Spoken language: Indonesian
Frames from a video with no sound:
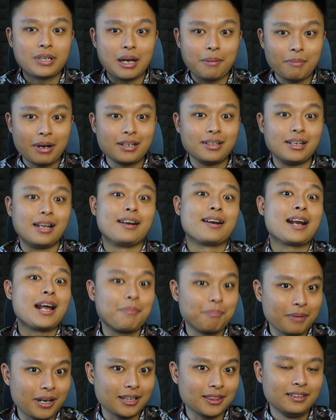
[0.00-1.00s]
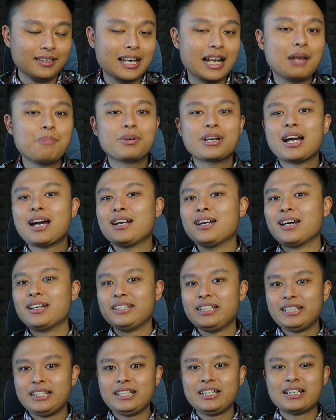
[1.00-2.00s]
nyaman dan rapat. Dalam keadaan
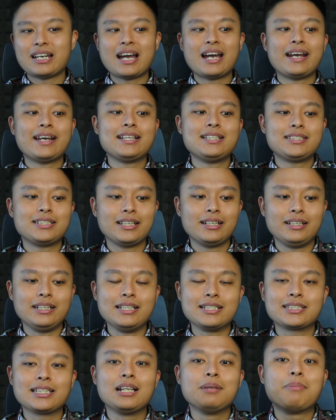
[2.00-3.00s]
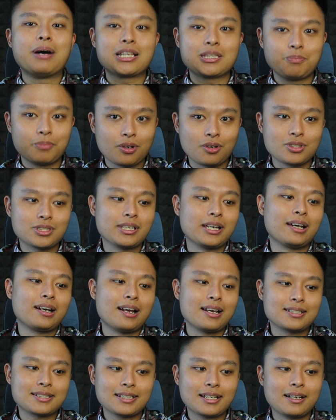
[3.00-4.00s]
ini ANC di Steel Buds Pro saya
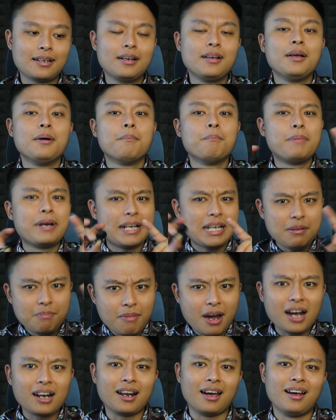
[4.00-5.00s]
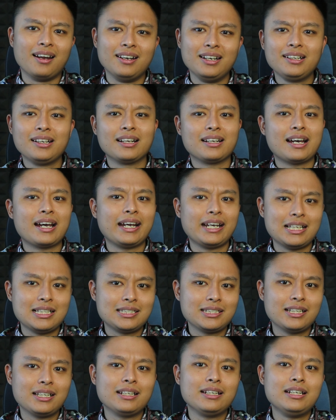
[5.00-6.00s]
rasa berimbang lah dengan
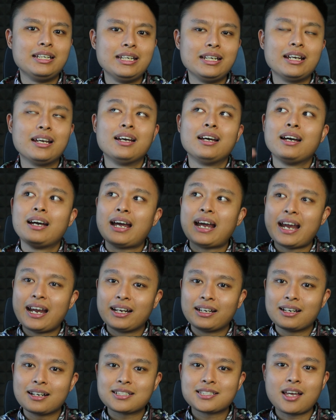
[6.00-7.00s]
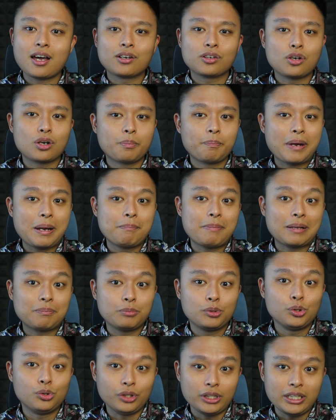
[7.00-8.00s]
ANC di Anchor Soundcore
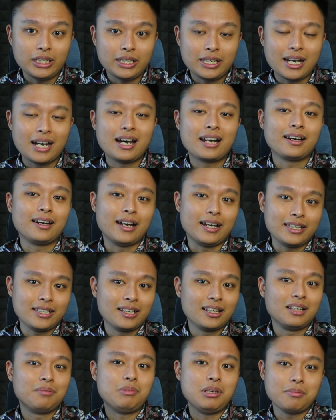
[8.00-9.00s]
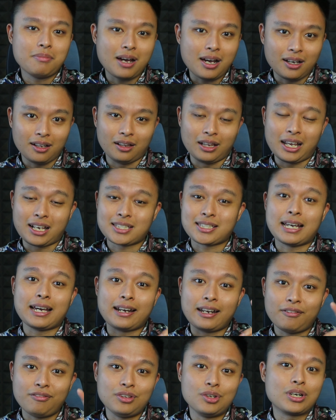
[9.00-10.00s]
P40i yang harganya lebih mahal yang saya
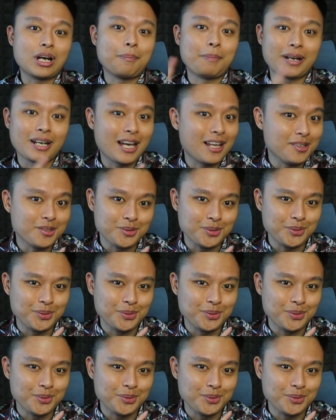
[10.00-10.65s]
review kapan lalu.